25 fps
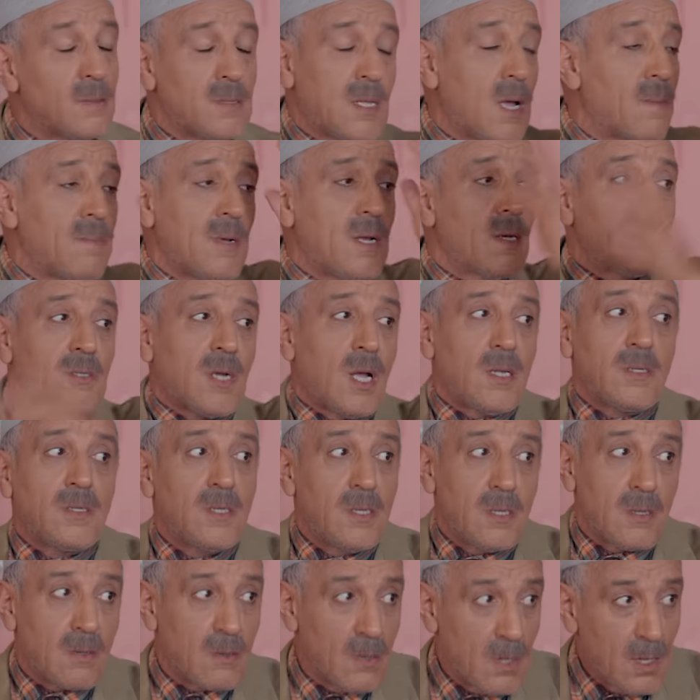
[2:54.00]
دابا اش
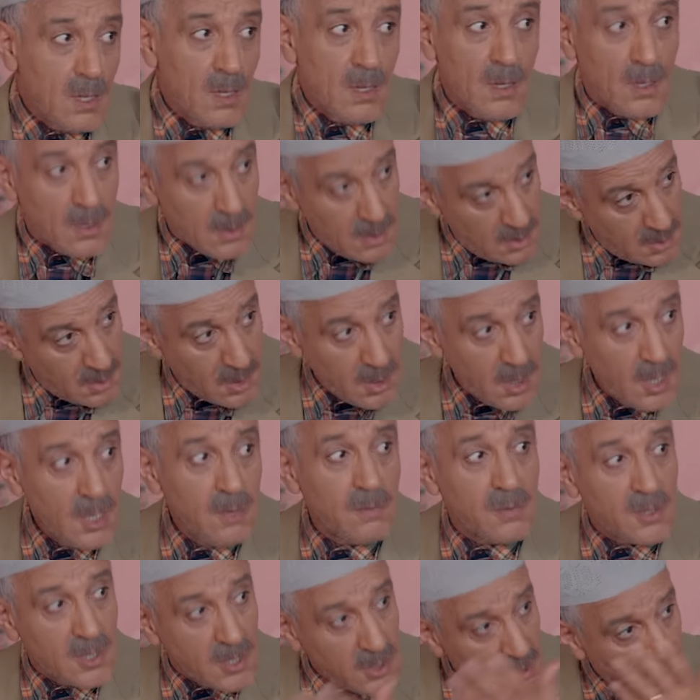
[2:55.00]
غندير ندي
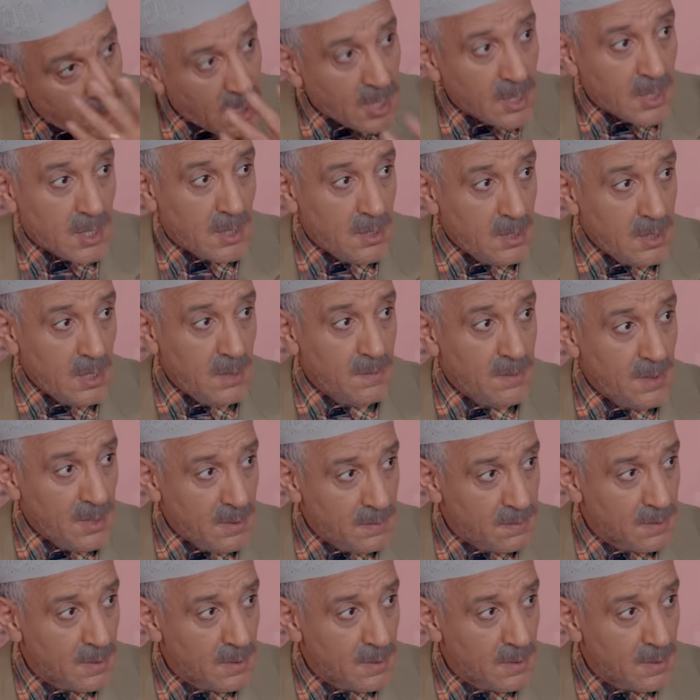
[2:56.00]
نمشي نشايخ على الحبيب